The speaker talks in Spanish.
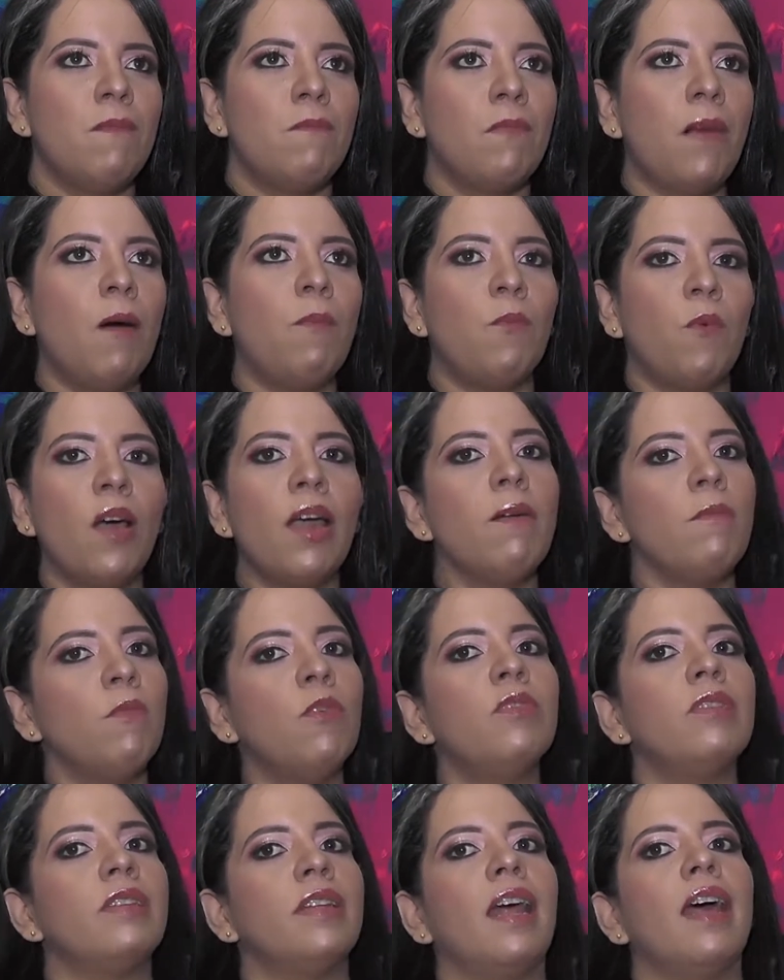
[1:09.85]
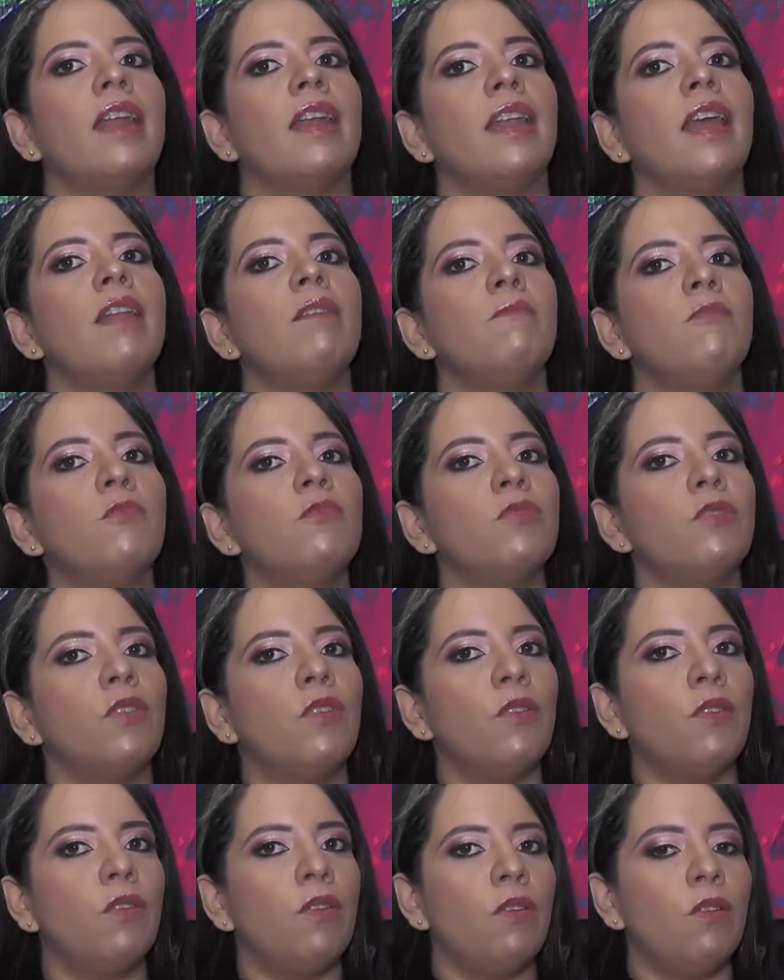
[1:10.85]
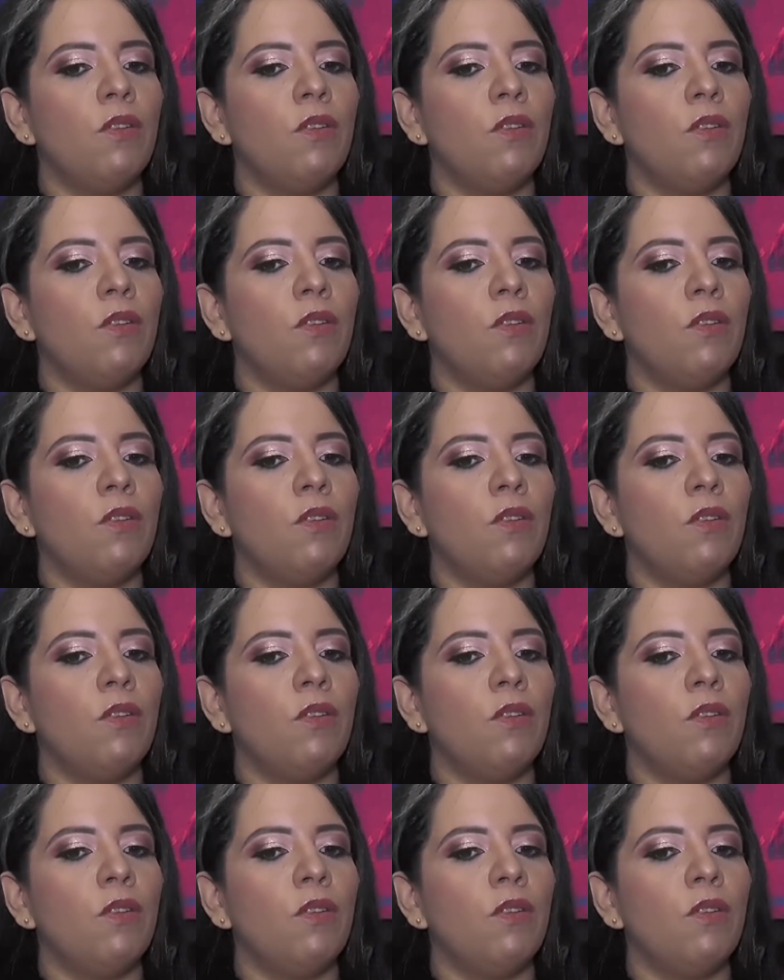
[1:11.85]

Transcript: más puedes mostrarle al mundo